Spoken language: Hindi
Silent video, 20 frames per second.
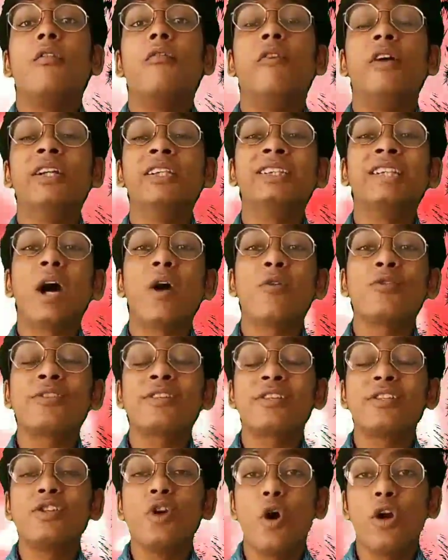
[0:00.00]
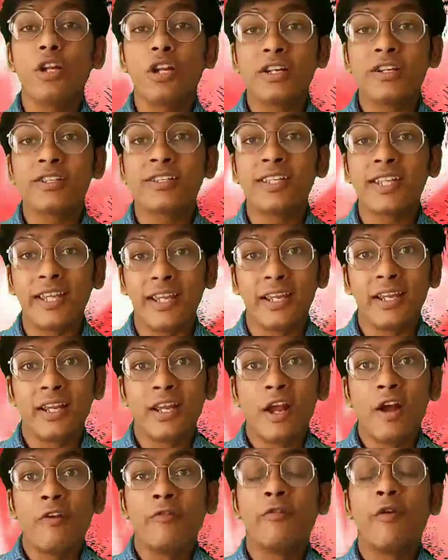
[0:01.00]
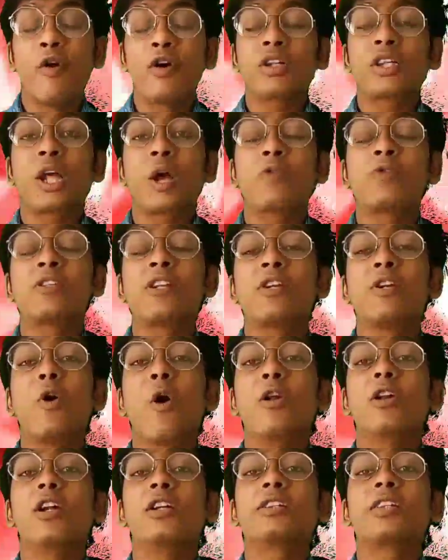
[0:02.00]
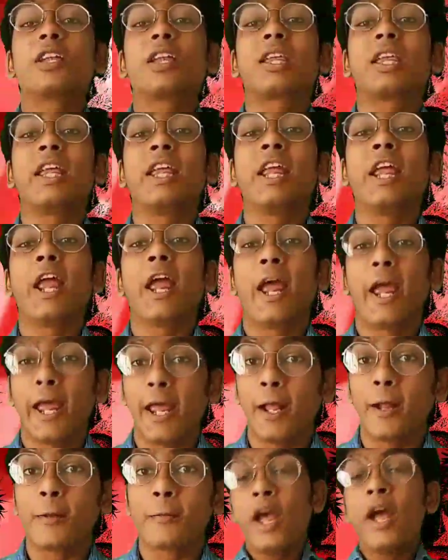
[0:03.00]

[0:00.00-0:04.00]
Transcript: 1000 डॉलर से 4000 डॉलर तक की है